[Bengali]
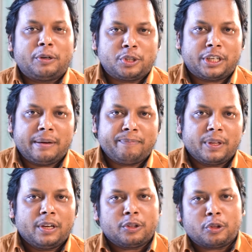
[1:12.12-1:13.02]
মানুষকে
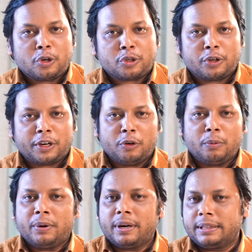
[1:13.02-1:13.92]
দর্শককে
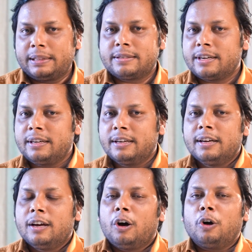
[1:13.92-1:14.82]
উপহার দিতে চাই
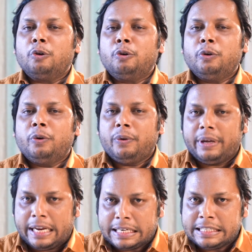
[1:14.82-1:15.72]
অনন্য
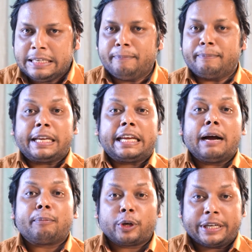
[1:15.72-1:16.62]
একটি
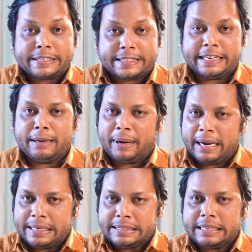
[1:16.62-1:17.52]
বিজ্ঞাপনের সিনেমা
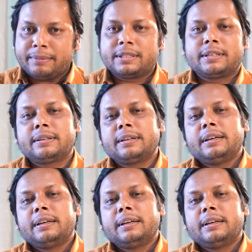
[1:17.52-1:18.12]
এই সিনেমাটার